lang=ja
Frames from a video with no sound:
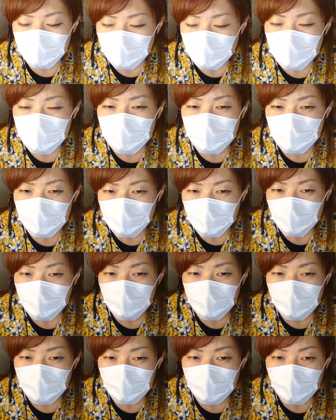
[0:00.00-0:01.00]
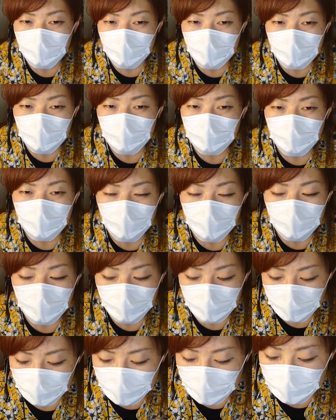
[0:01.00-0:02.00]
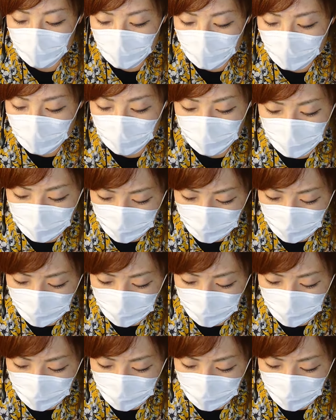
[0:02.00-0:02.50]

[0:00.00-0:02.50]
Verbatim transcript: 意欲をみんなで高めていきませんか